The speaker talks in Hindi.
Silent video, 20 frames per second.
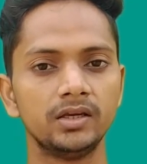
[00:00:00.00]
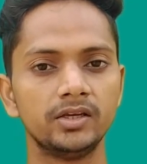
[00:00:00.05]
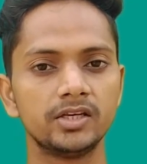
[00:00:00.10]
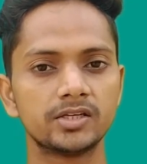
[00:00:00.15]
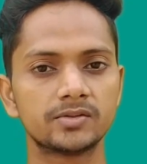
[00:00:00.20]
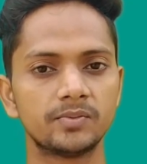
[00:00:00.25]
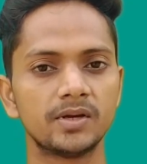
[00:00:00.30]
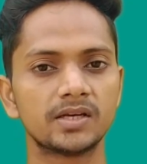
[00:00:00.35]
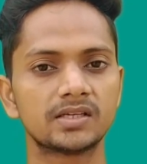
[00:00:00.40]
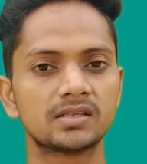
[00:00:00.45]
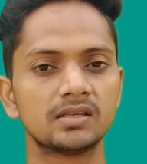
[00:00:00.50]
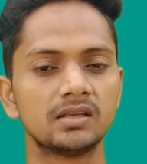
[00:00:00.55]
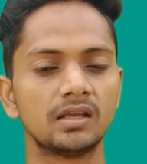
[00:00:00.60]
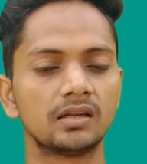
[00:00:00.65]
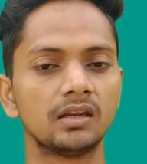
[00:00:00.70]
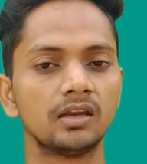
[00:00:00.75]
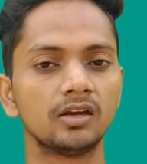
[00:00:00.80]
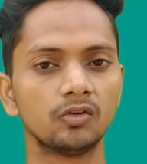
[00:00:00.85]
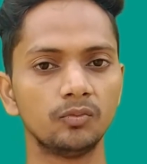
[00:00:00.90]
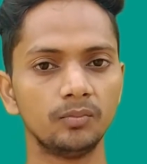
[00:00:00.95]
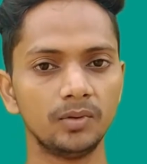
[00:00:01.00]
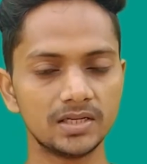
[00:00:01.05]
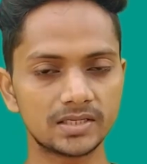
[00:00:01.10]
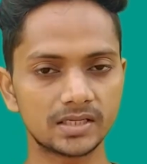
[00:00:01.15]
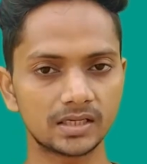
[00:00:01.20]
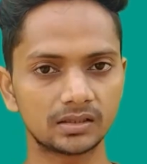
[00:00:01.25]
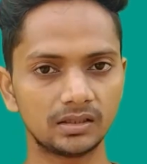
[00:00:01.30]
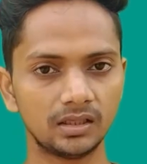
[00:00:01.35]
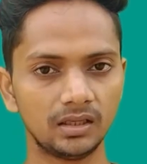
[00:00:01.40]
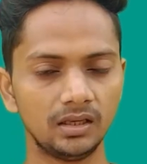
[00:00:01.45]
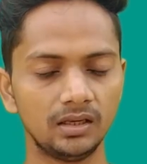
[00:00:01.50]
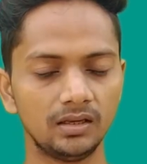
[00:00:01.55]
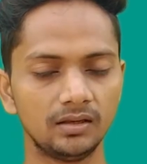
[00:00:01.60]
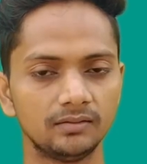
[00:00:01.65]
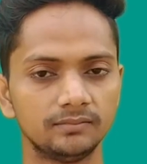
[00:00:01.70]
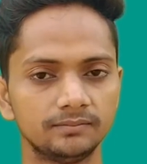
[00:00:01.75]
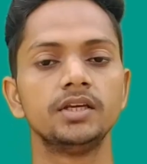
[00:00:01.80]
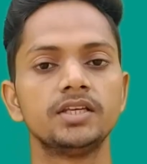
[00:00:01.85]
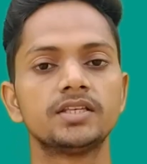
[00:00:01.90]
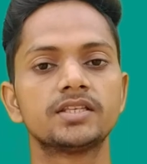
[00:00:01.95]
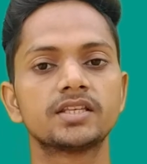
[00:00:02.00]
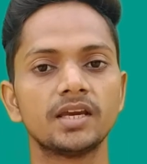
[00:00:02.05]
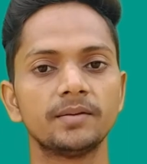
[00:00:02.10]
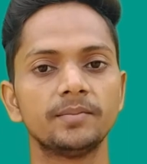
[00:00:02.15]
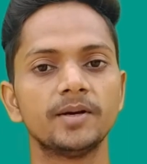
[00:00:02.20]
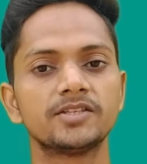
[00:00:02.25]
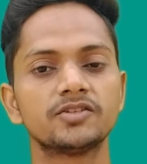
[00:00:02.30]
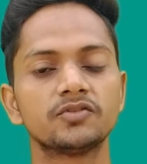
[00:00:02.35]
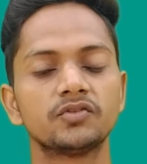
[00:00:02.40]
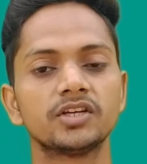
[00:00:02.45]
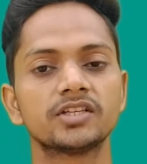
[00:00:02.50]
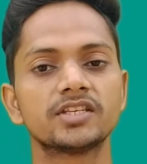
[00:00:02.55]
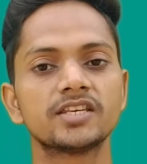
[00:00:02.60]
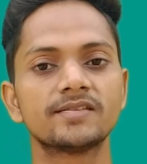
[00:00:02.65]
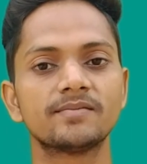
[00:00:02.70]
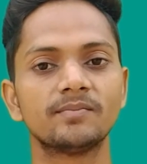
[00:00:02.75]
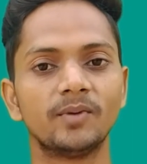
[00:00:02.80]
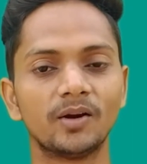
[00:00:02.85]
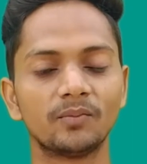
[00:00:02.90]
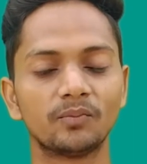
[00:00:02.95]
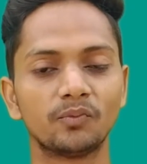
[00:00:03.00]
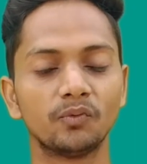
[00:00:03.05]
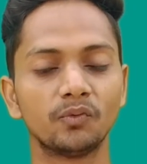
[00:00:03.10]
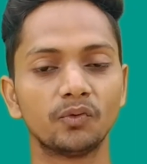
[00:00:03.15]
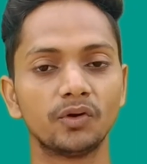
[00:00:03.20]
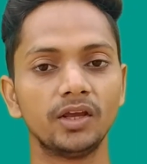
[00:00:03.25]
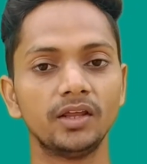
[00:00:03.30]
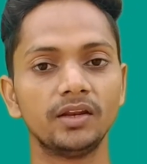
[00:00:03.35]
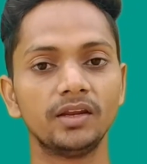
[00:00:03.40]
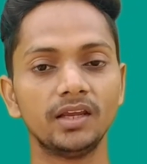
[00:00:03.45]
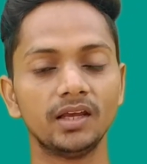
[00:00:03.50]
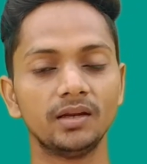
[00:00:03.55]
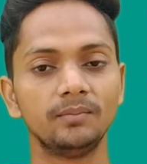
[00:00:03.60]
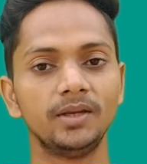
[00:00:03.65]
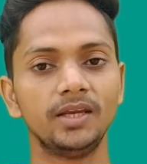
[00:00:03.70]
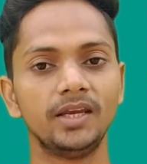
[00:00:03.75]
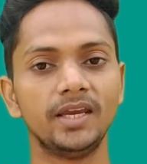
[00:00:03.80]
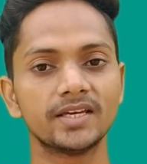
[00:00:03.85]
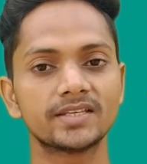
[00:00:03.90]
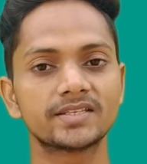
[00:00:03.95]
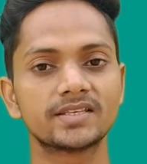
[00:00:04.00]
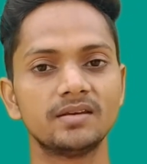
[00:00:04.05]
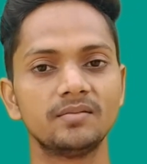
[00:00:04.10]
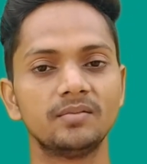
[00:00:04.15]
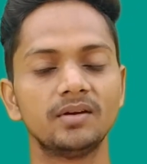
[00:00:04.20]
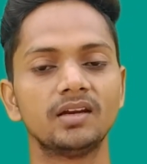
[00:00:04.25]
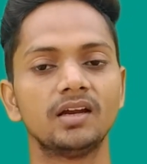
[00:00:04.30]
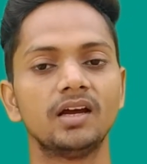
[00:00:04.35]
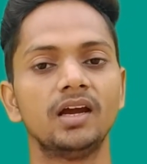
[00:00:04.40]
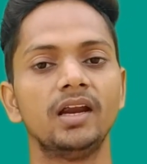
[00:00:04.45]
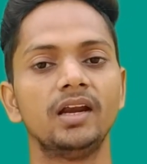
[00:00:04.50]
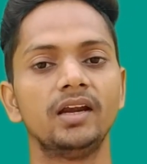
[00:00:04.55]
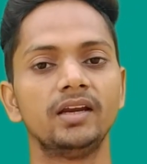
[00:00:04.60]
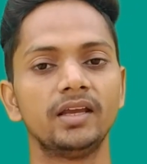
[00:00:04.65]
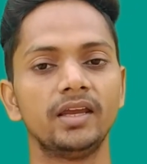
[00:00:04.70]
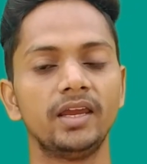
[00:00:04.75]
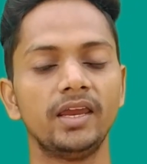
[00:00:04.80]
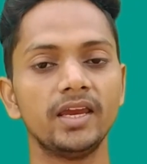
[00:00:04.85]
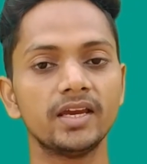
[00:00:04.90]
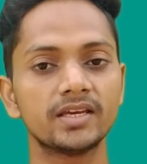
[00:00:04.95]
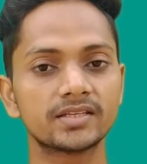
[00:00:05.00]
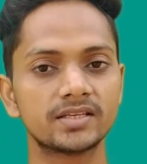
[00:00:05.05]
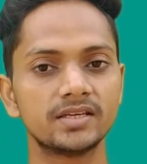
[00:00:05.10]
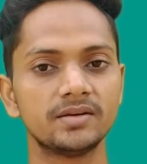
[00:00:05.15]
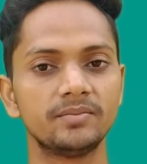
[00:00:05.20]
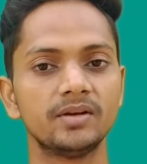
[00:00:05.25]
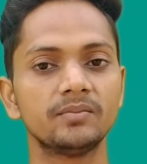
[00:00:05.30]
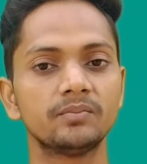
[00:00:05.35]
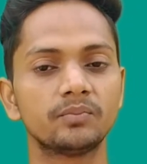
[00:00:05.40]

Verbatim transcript: स्पेक्स देखने को मिल सकते हैं इसके बाद जो नेक्स्ट स्मार्टफोन है रियल मी एक्स सेवन एंड एक्स सेवन